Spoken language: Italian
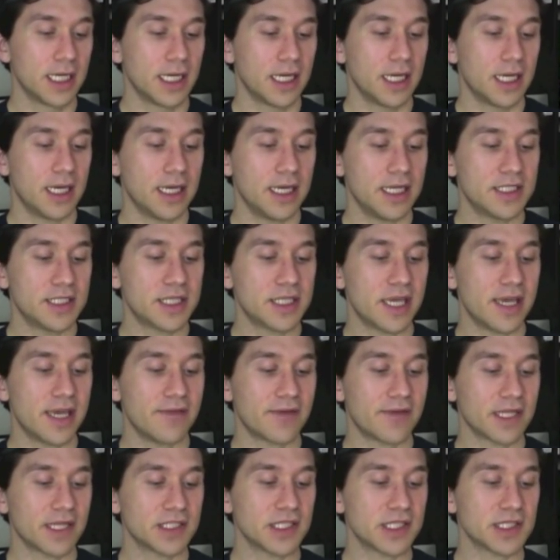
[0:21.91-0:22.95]
Eh, dice
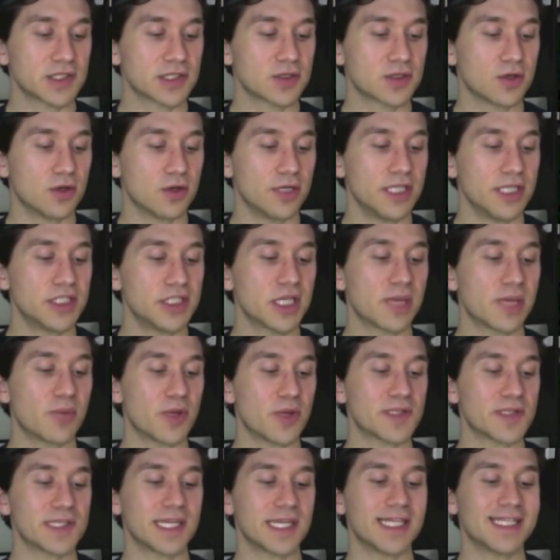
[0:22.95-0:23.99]
Francesco, dici che può
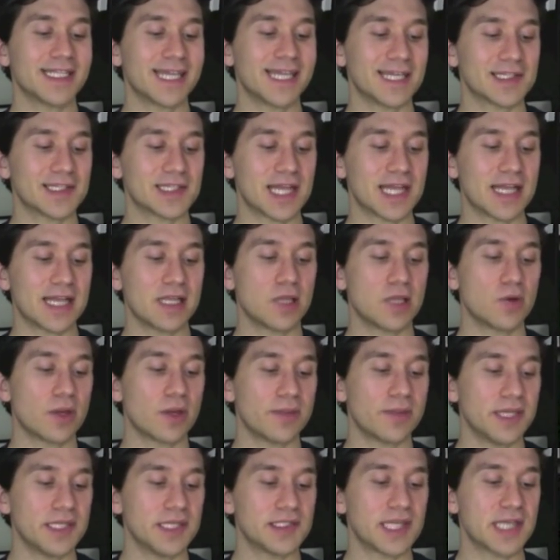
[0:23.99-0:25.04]
essere interessante una
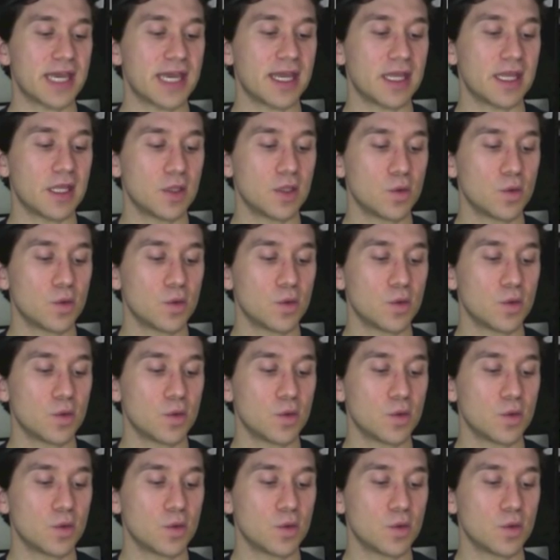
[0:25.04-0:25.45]
miniserie di